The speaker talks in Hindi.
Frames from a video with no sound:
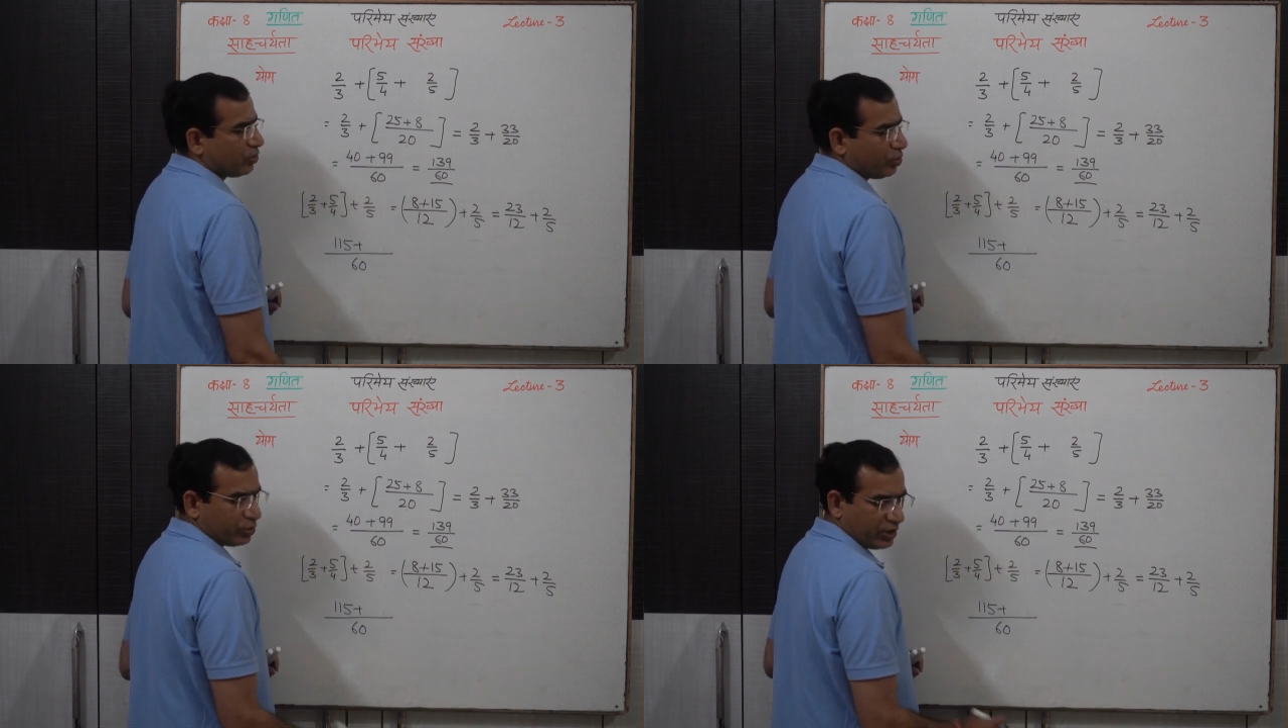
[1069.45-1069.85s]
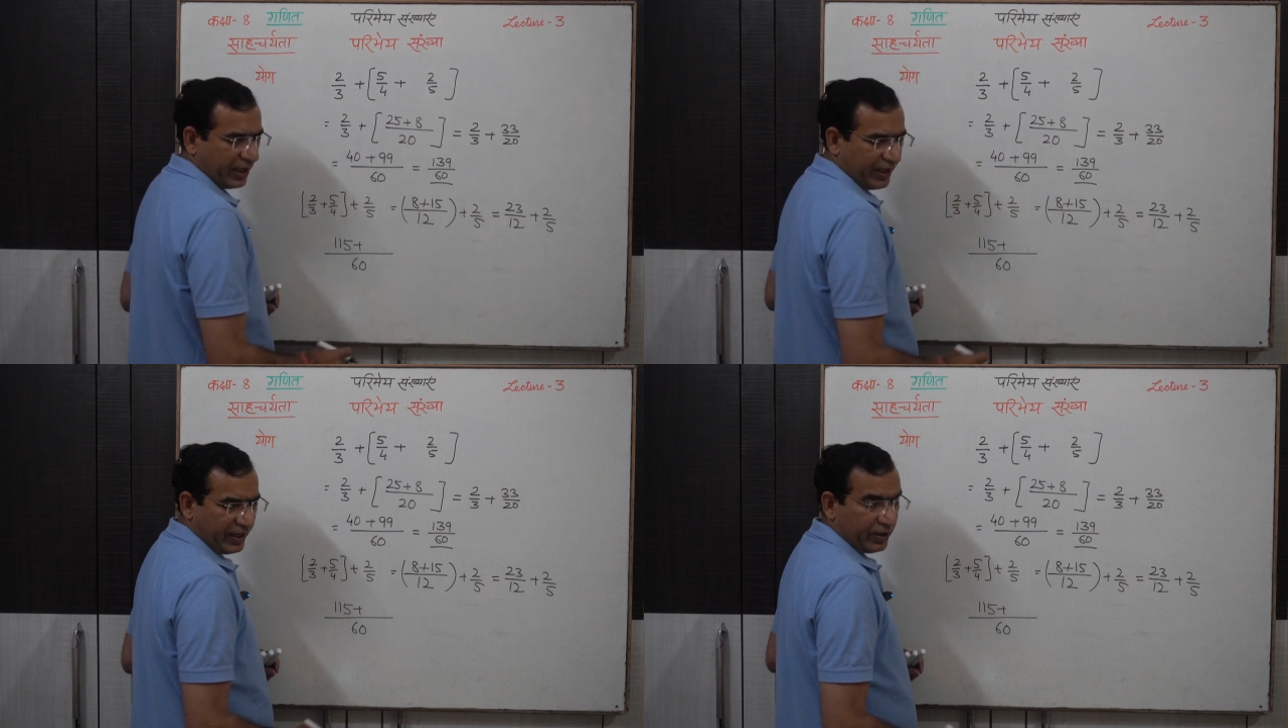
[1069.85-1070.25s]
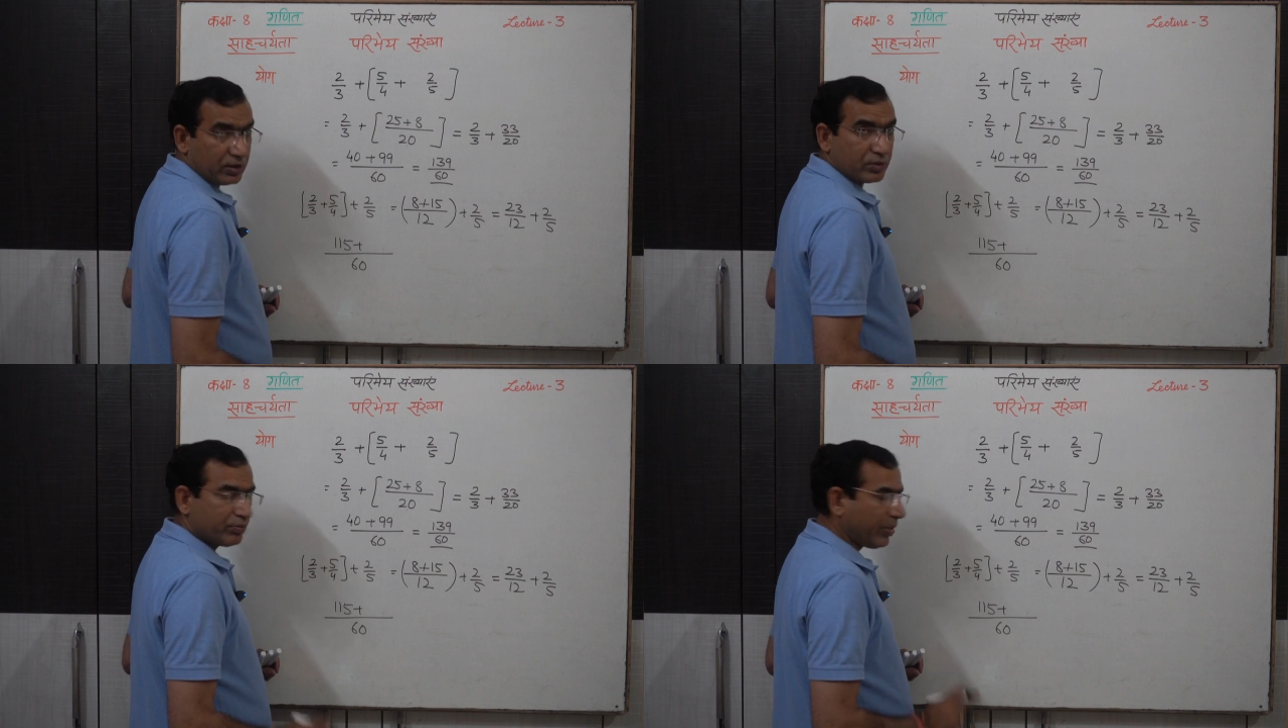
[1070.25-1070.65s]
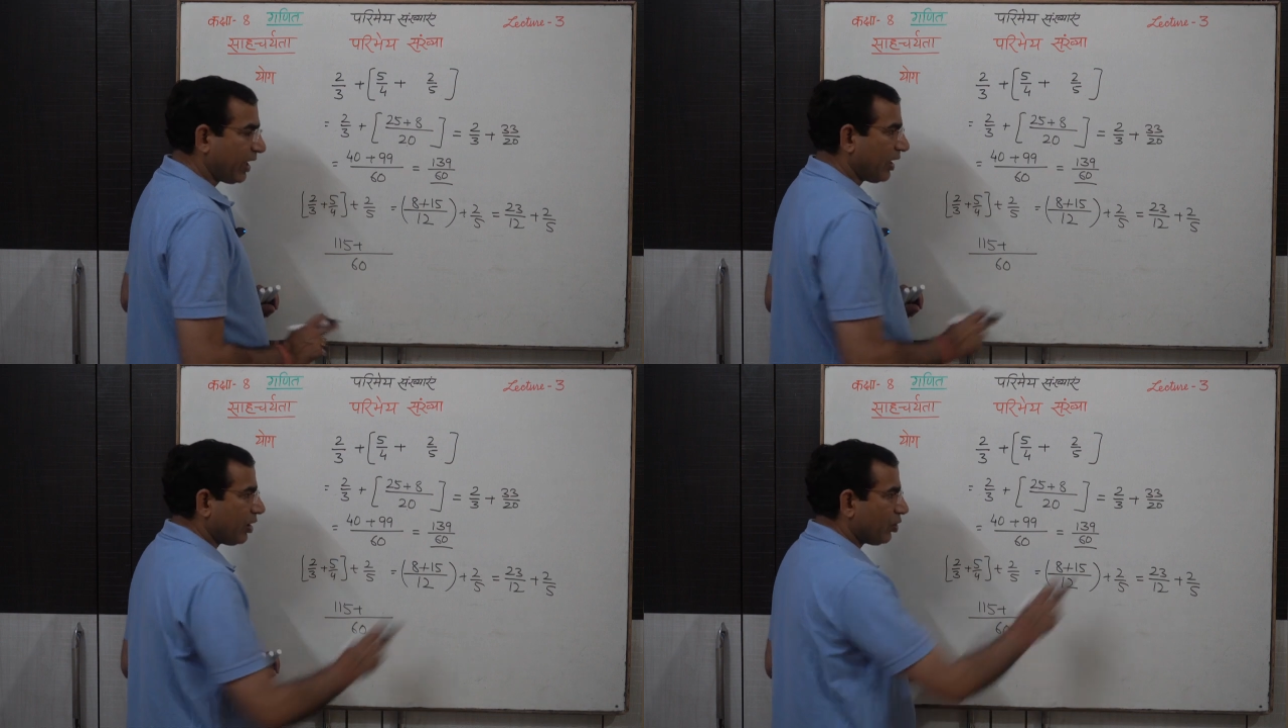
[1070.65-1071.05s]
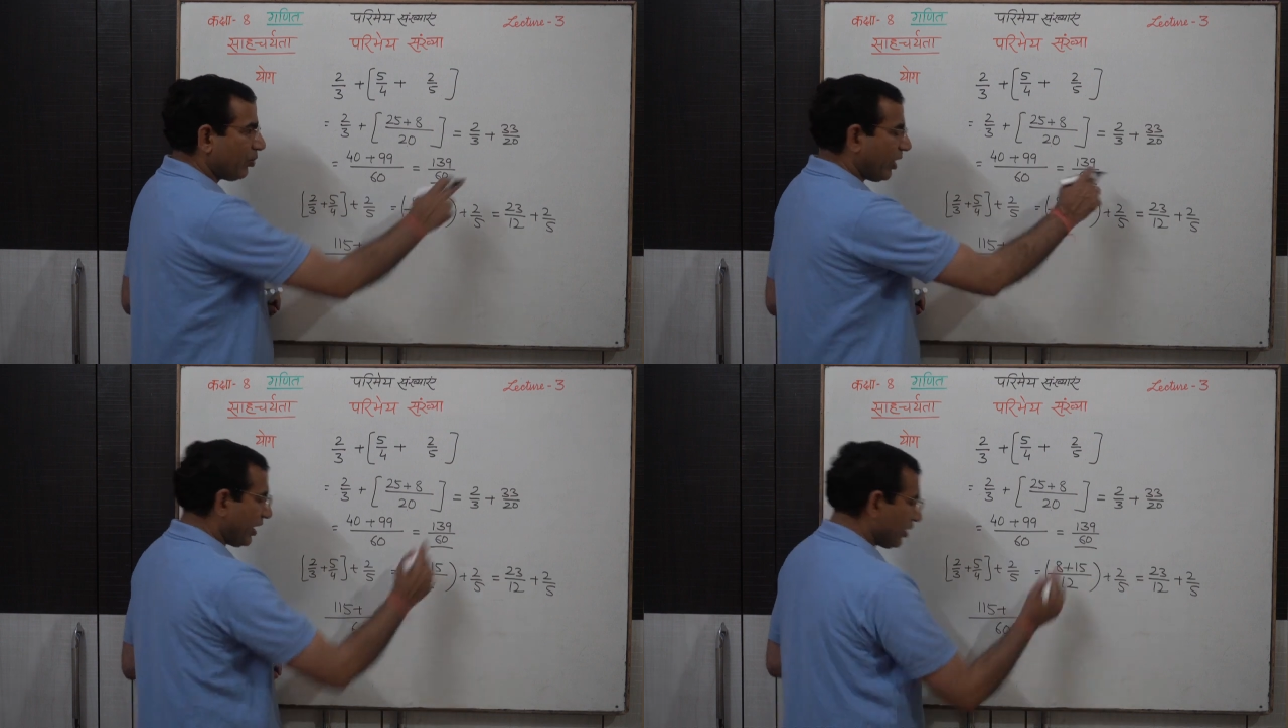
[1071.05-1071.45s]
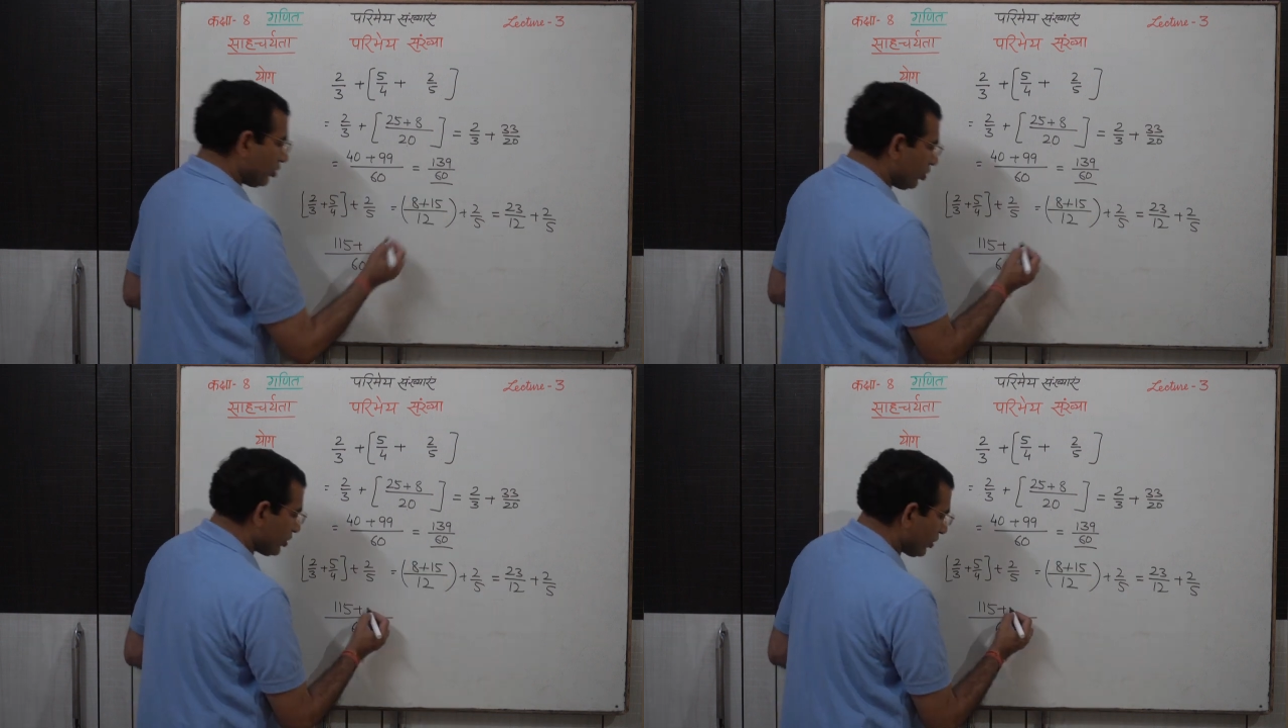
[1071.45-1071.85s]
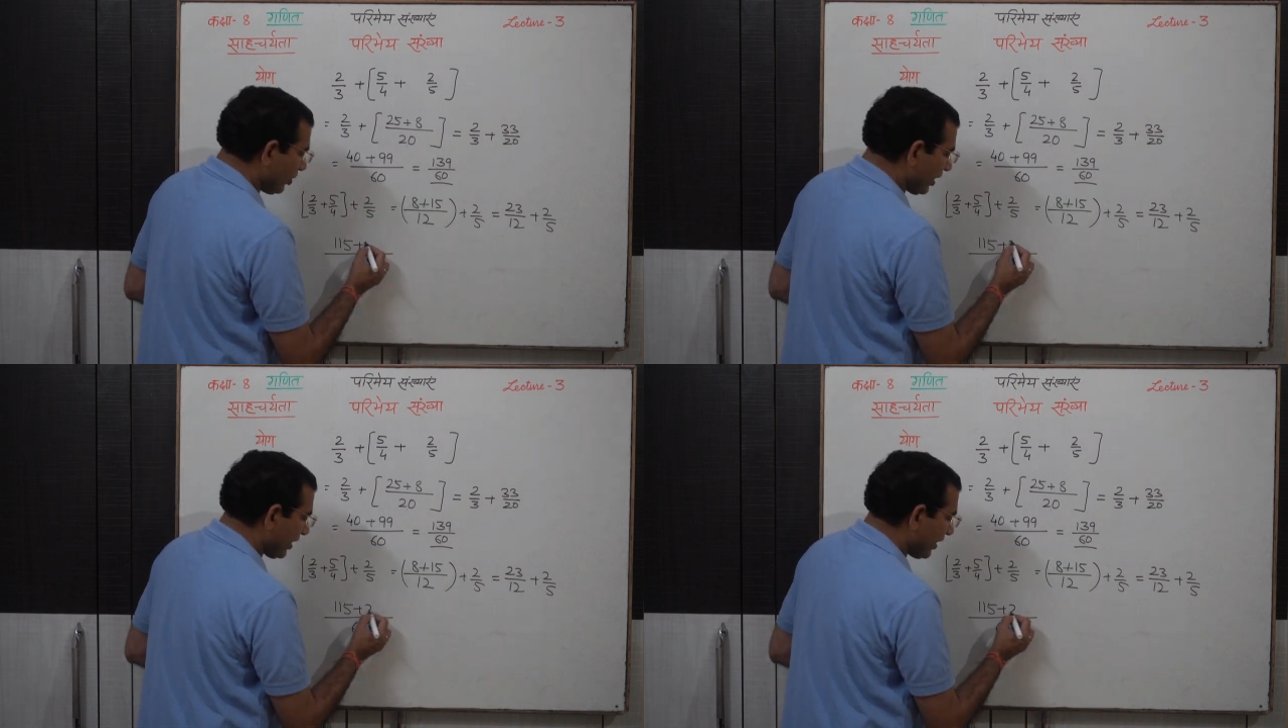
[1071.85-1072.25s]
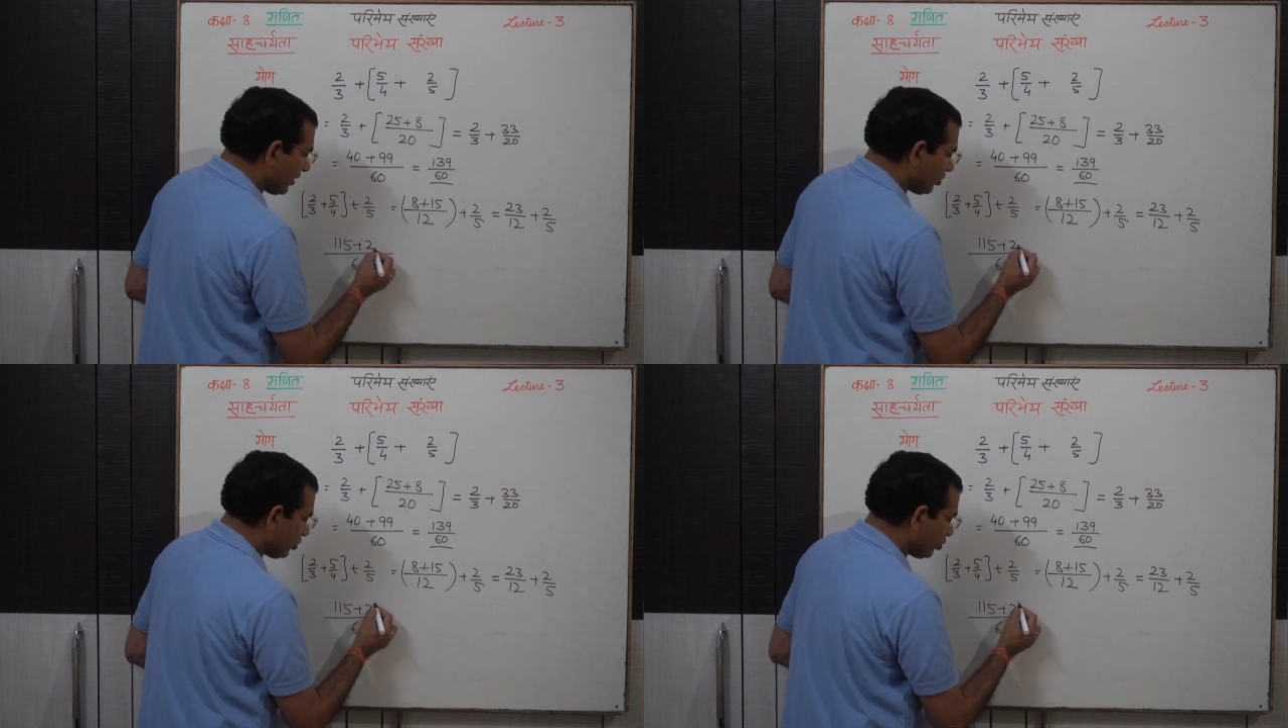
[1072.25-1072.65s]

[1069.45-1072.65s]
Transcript: तो उत्तर आएगा बारह और बारह को दो से गुणा करेंगे तो